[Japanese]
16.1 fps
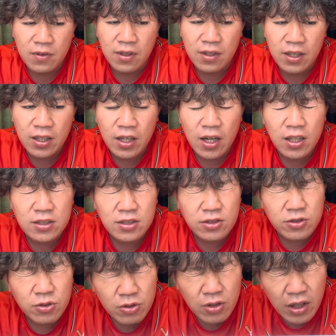エラーす
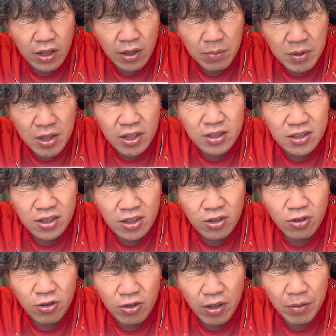ることはダメですけ
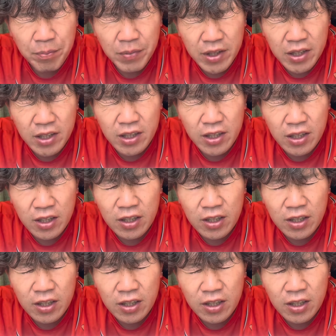ど、やっぱり、